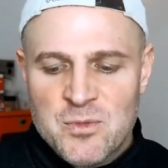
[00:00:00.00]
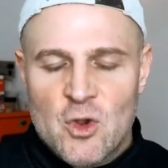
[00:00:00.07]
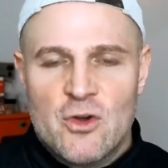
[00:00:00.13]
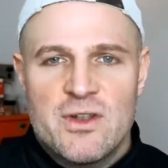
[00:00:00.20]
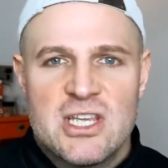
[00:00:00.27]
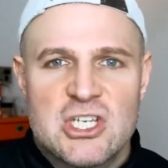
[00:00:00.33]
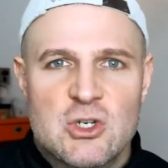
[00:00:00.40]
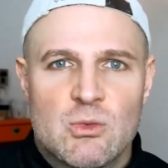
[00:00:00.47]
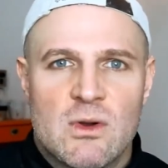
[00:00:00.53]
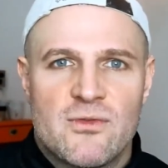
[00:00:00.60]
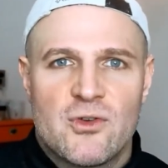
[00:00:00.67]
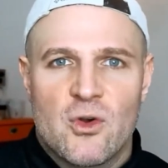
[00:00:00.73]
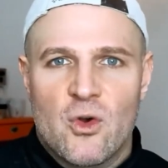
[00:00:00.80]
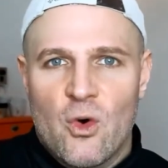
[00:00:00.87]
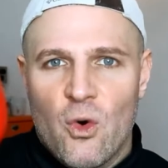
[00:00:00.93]
und nicht nur
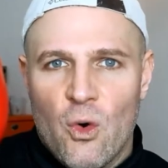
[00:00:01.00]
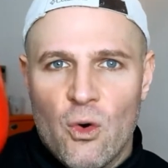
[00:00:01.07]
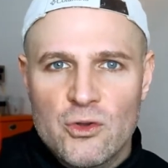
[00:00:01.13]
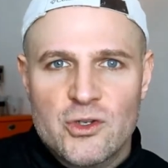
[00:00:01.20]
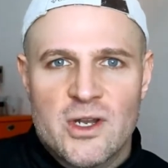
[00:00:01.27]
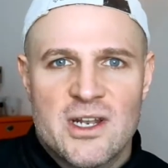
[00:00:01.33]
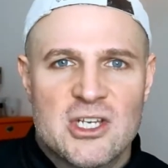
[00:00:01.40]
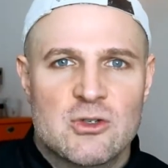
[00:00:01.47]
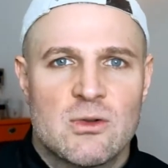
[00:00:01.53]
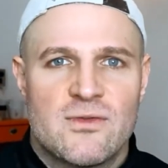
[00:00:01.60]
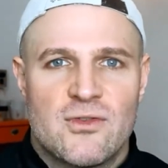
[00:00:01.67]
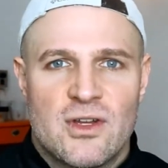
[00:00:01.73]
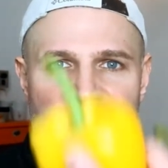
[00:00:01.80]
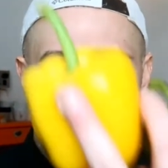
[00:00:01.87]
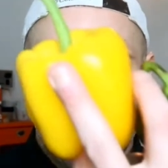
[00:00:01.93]
für Rot oder nicht nur
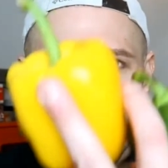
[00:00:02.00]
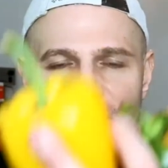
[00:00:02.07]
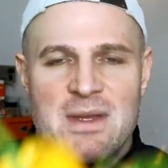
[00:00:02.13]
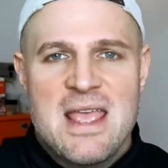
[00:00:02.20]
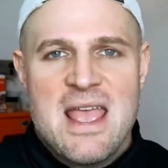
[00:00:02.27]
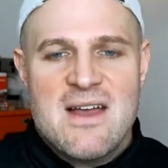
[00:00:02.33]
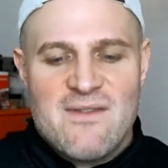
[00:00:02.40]
für Gelb,